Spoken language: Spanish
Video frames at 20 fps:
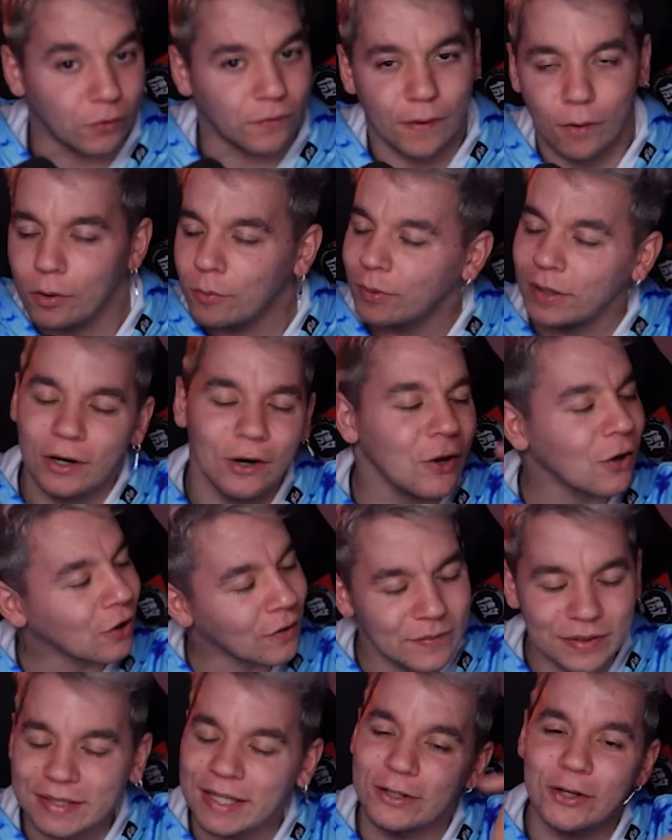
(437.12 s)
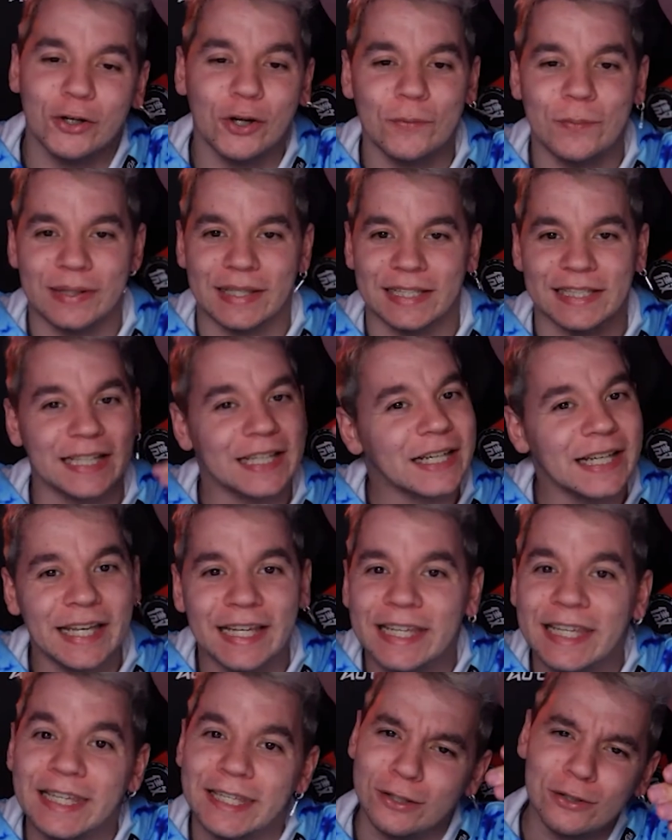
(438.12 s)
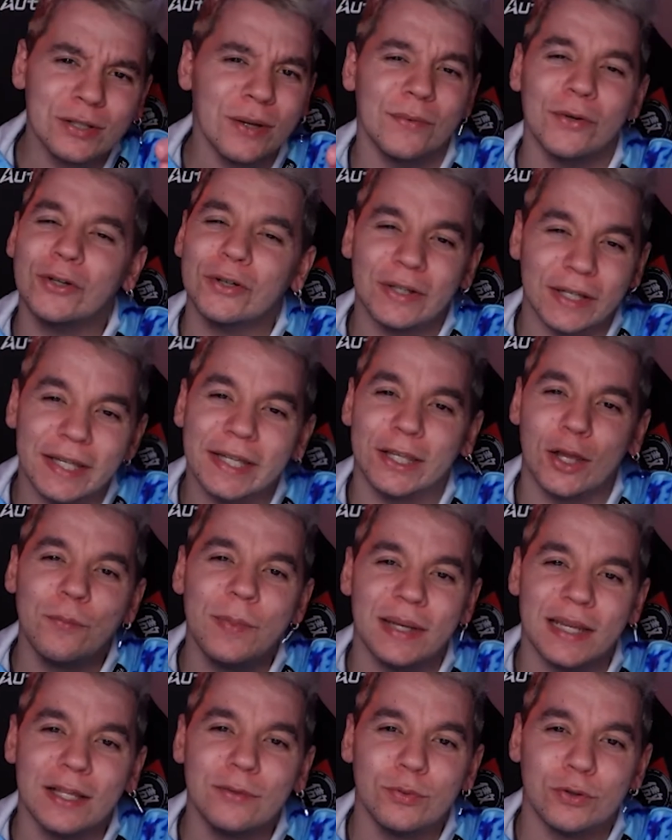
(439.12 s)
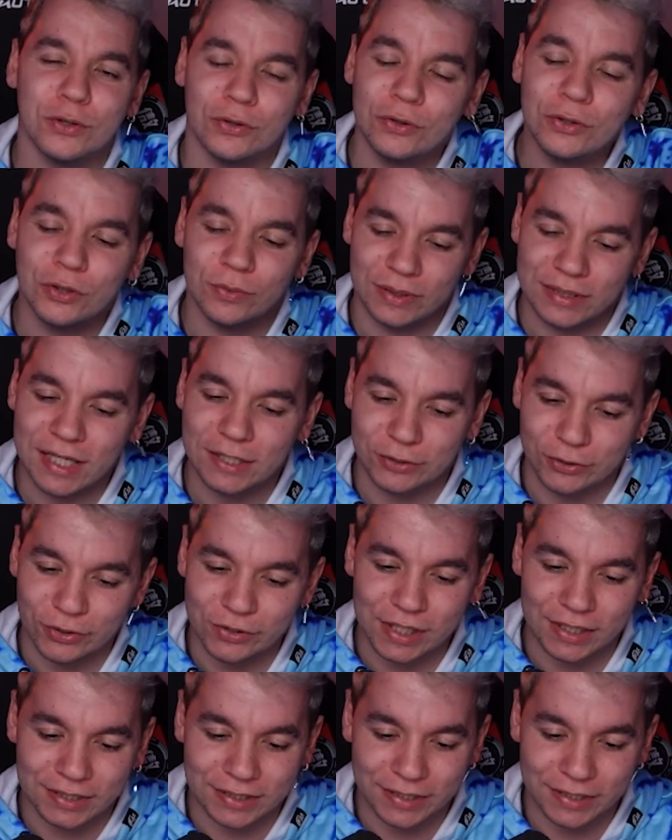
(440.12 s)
favor, poned en los comentarios qué opináis. Es que, quiero saber qué, opináis vosotros sobre esas cosas,